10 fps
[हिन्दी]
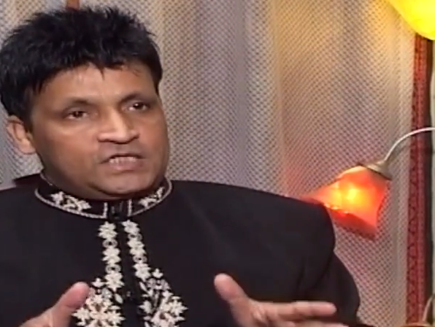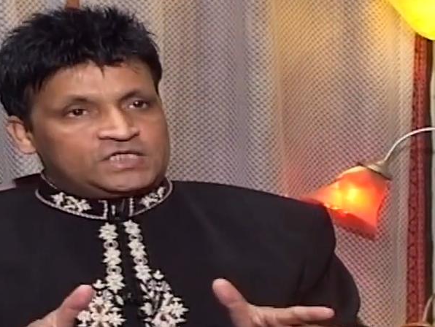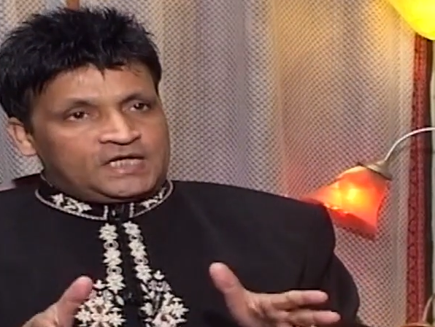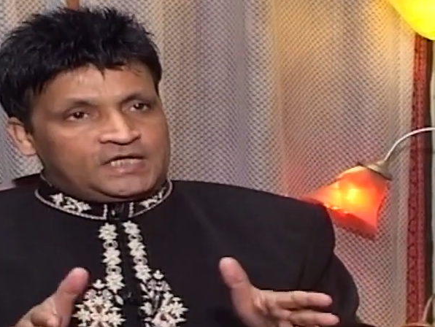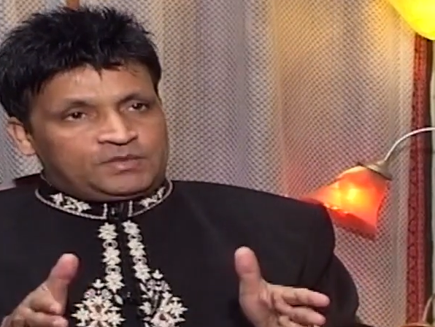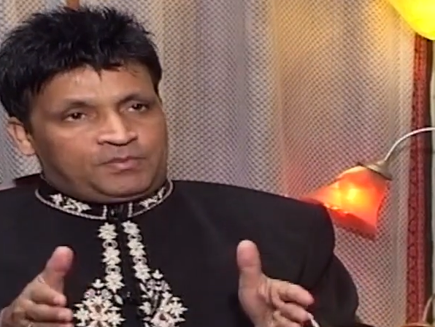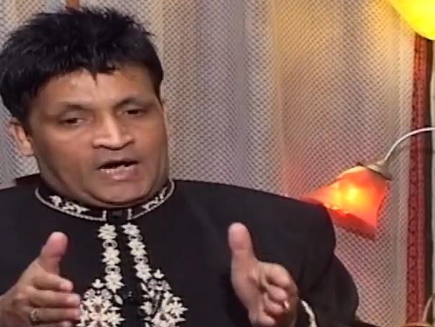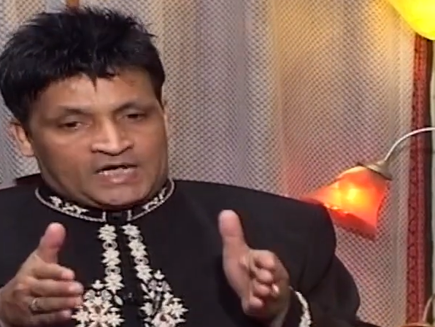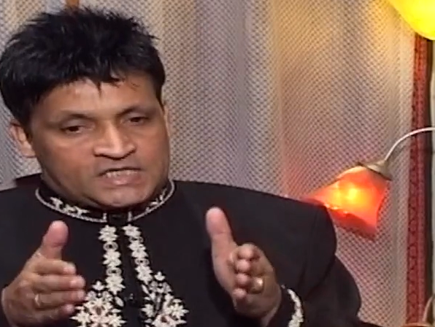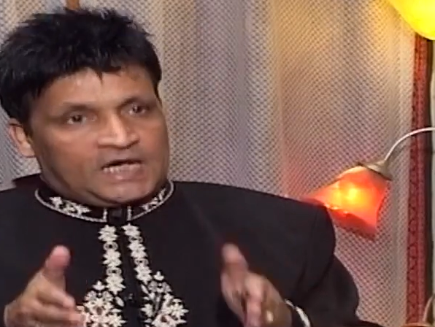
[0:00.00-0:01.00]
इसलिए जब
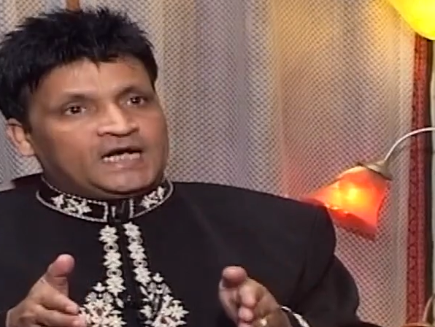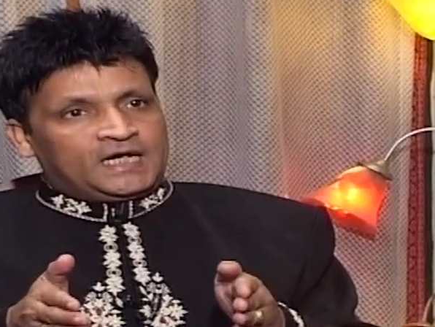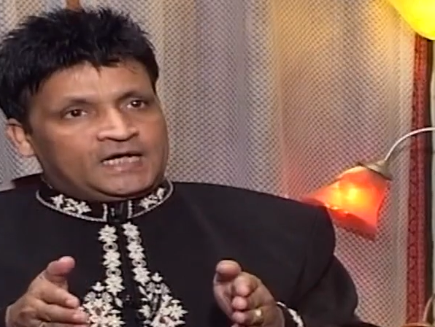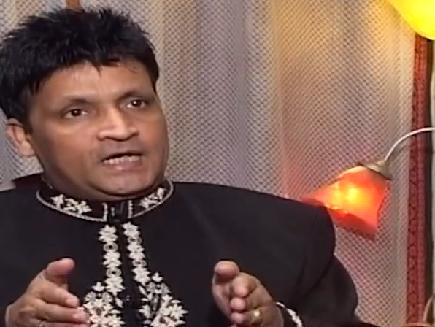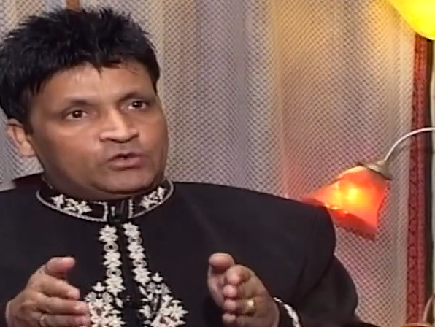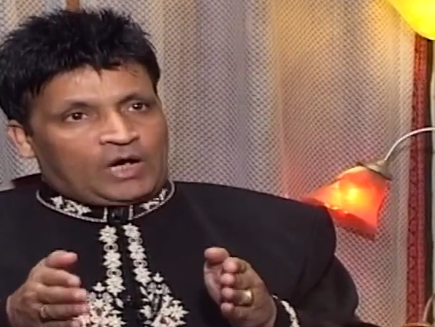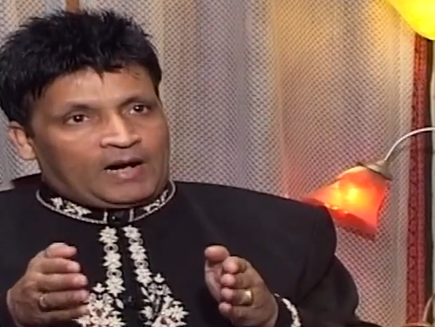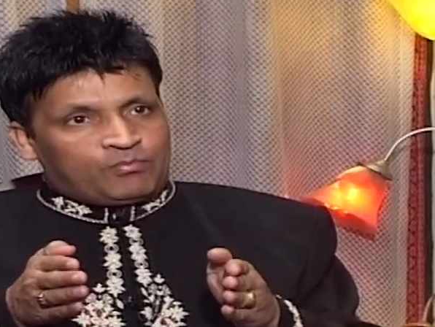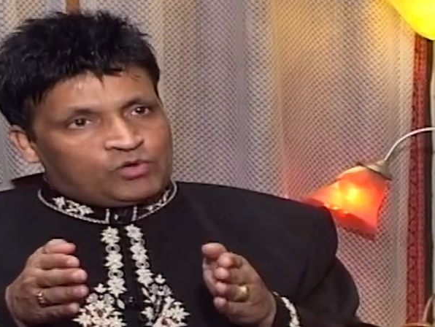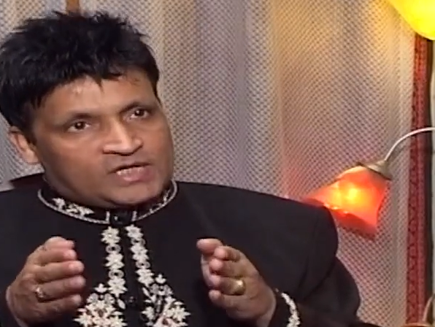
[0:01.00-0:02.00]
हंसाने लगेंगे तो
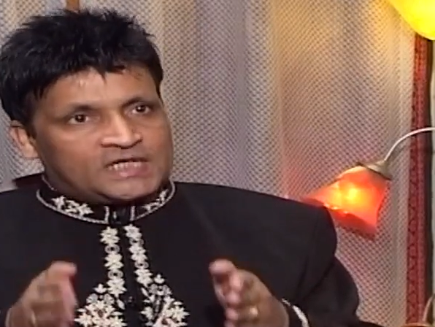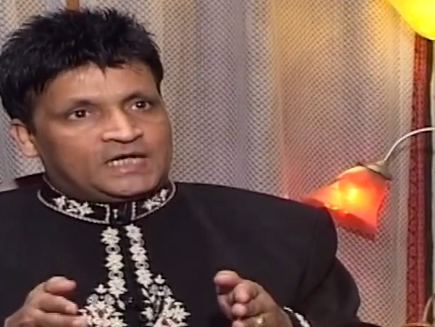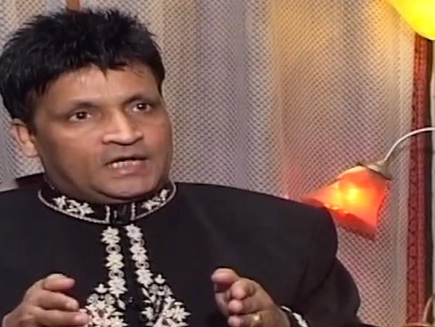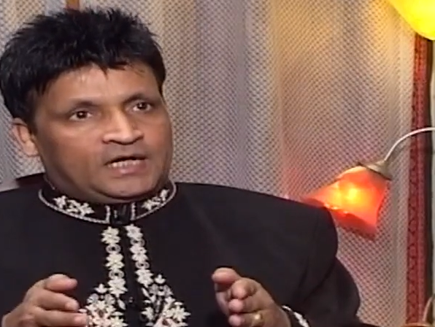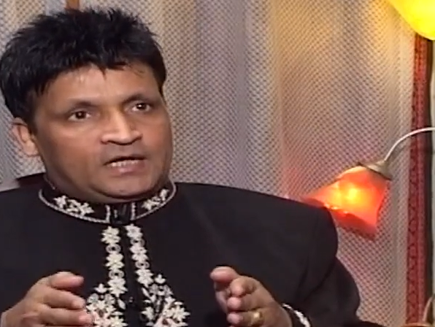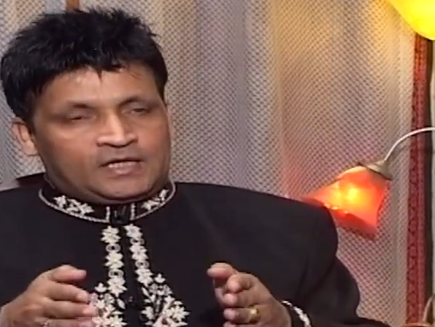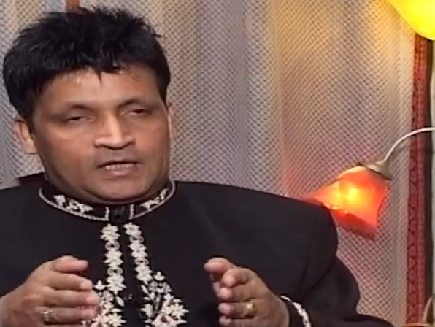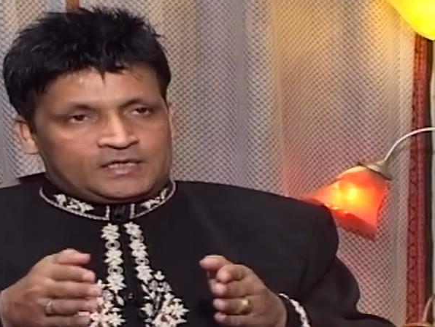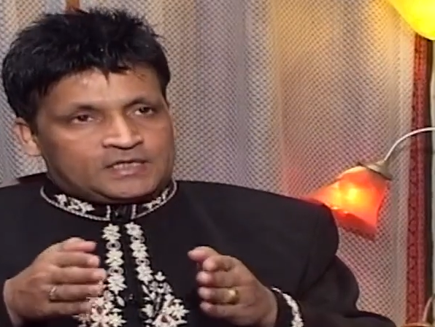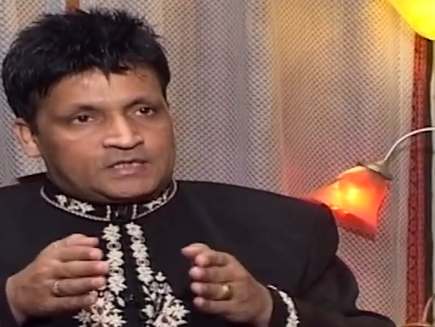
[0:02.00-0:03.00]
आपको ऐसे लगेगा
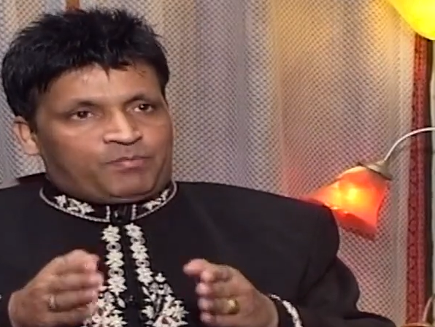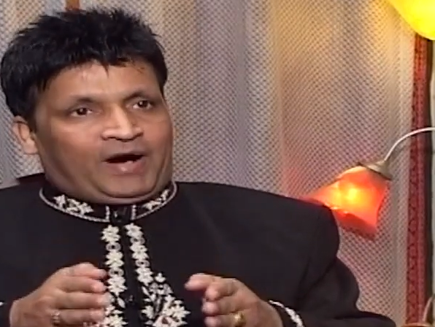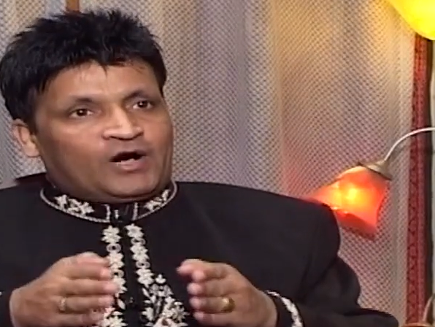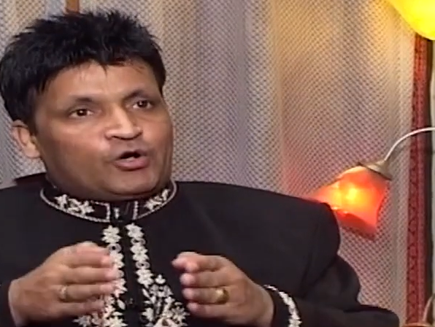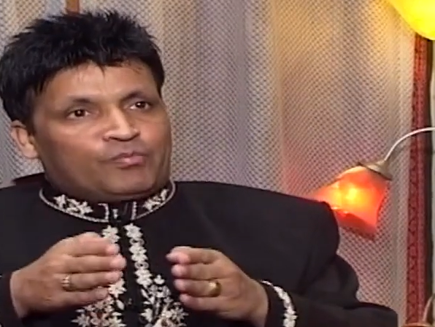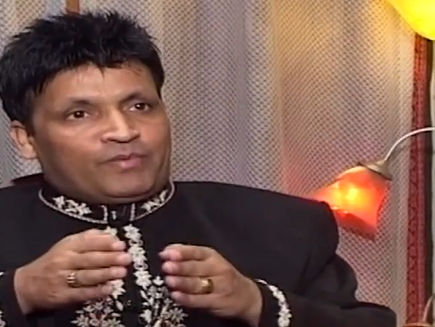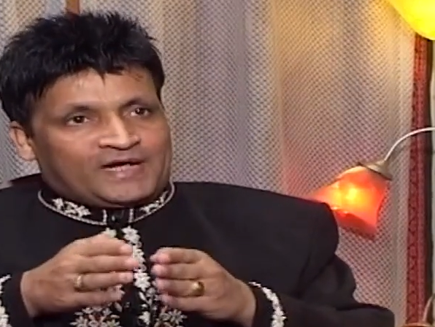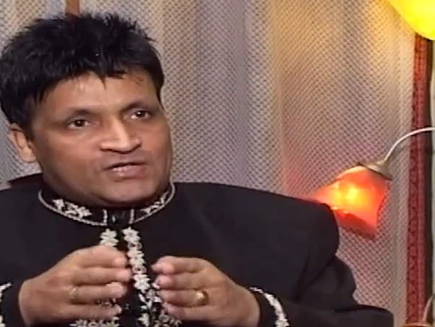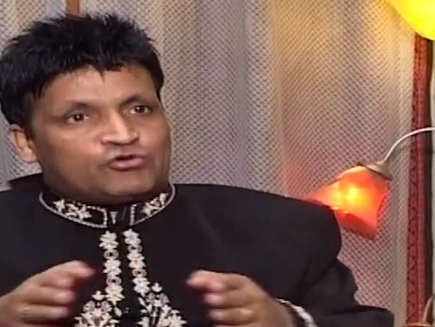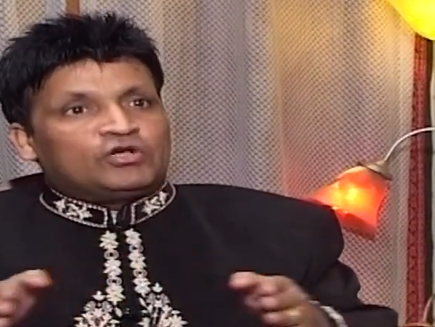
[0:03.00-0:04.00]
जैसे भांड और
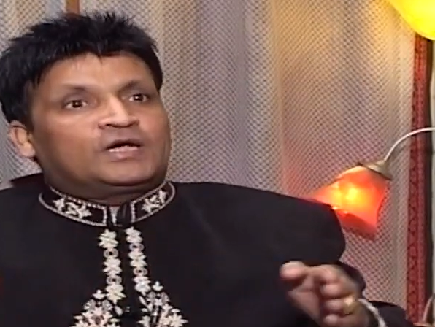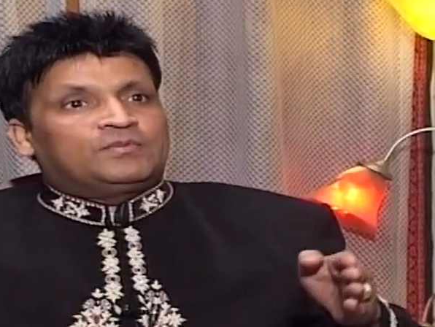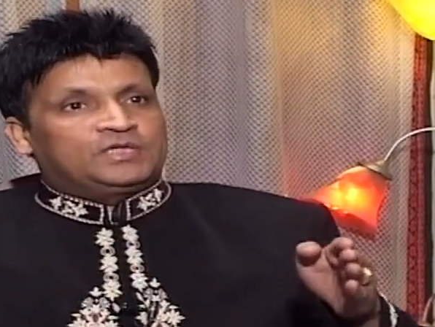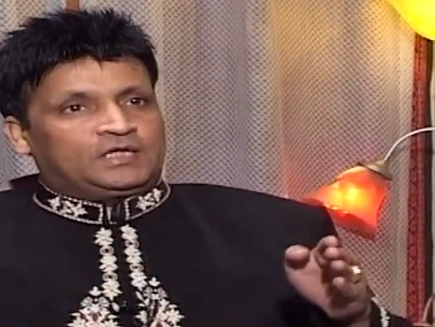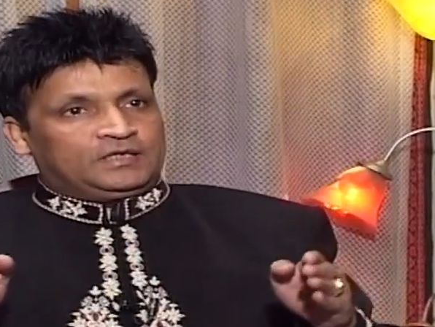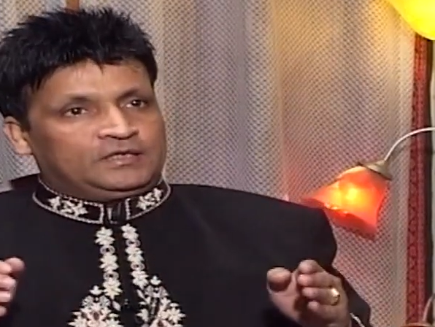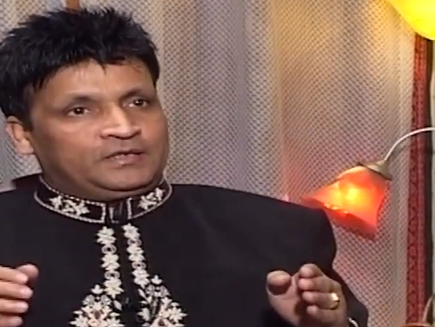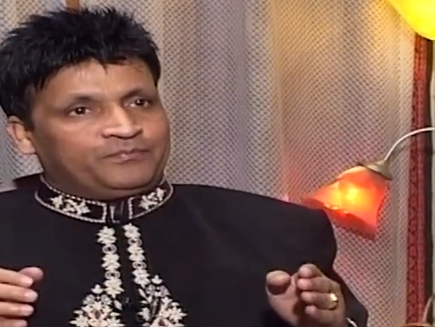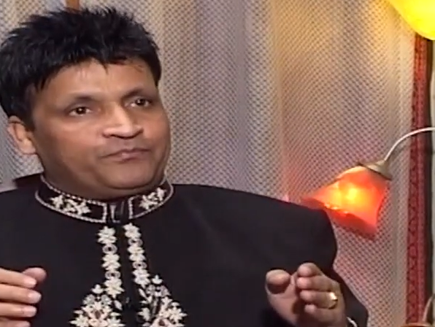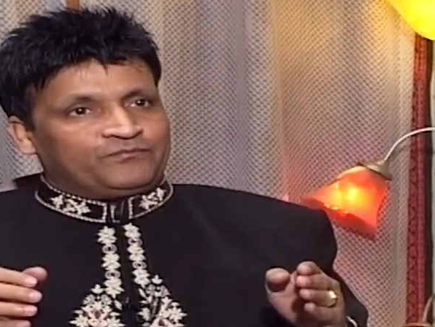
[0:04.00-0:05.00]
मरासियों ने कब्जा कर लिया